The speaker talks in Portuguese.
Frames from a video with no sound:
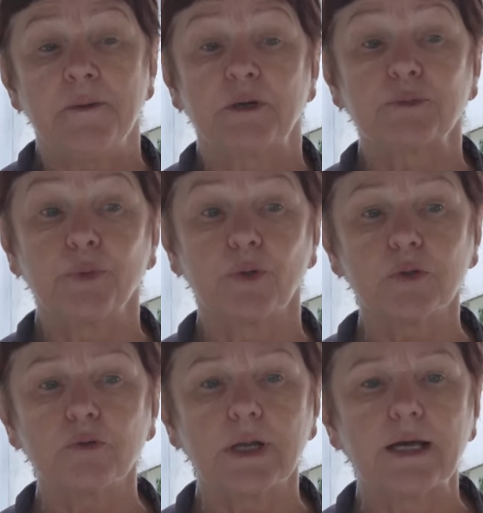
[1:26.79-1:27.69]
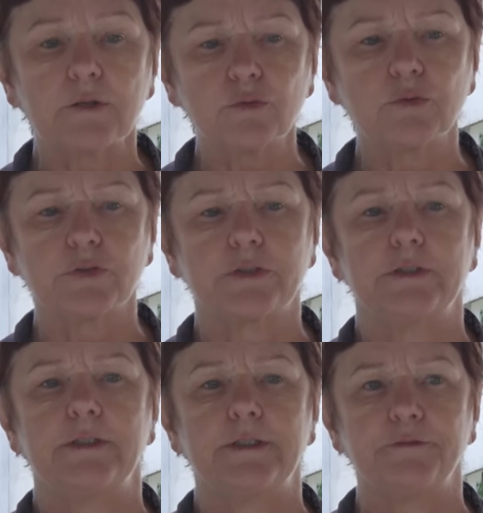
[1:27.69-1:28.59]
mas por outro lado,
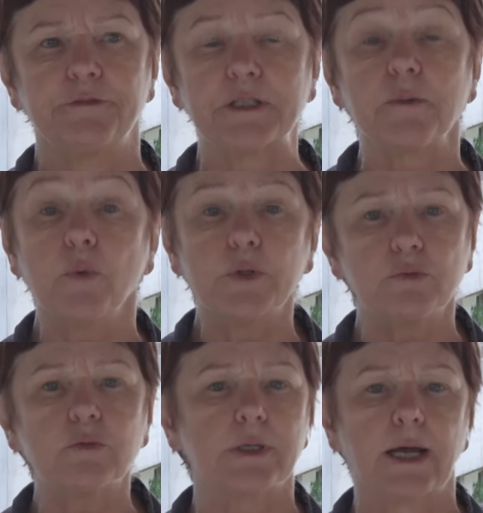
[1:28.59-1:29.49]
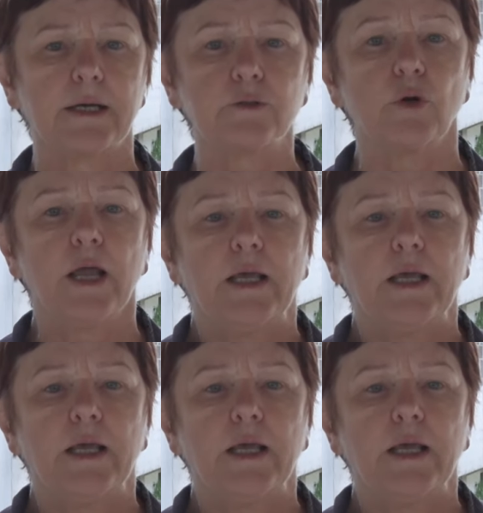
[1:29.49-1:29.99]
se fica muito claro